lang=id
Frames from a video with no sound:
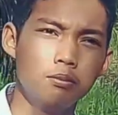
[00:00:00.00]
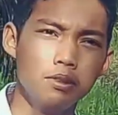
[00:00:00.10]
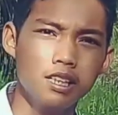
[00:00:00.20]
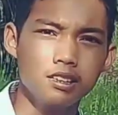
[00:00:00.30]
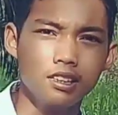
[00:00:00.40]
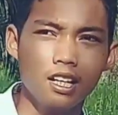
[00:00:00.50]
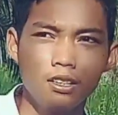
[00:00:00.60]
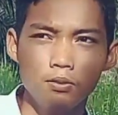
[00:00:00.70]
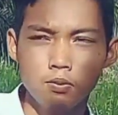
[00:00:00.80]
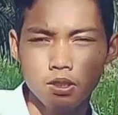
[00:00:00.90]

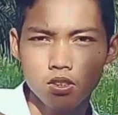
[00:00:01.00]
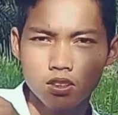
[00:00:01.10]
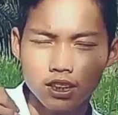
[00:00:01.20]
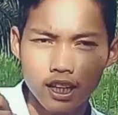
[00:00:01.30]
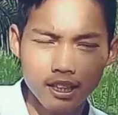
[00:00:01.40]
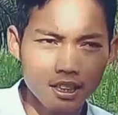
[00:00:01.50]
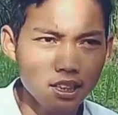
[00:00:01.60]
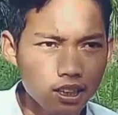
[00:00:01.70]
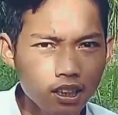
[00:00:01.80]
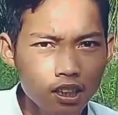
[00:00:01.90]
menyaksikan video saya
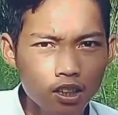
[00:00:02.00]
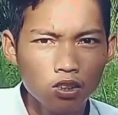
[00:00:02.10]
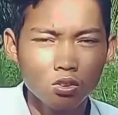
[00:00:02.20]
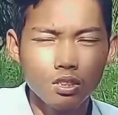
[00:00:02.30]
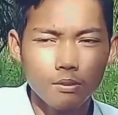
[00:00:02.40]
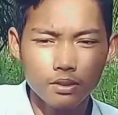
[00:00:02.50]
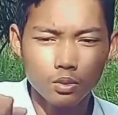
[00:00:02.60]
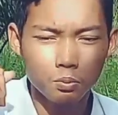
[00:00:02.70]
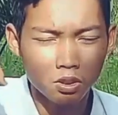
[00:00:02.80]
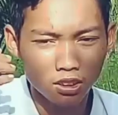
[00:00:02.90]
ini sudah
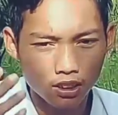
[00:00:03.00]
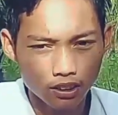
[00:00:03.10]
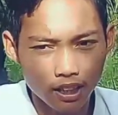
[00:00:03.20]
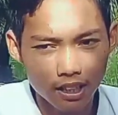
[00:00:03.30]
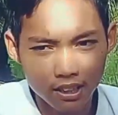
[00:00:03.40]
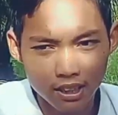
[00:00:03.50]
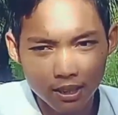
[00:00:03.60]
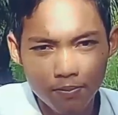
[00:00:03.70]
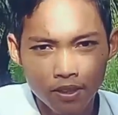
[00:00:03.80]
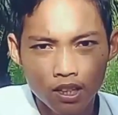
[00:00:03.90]
mensupport channel saya
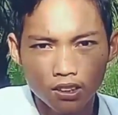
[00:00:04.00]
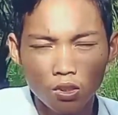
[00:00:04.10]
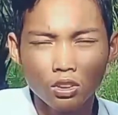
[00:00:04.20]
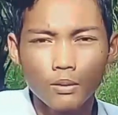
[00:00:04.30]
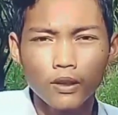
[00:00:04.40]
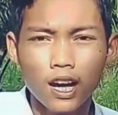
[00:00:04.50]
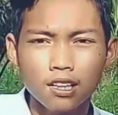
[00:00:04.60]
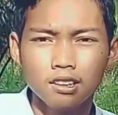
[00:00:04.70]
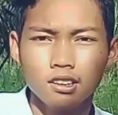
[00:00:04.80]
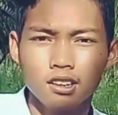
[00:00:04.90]
ini saya ucapkan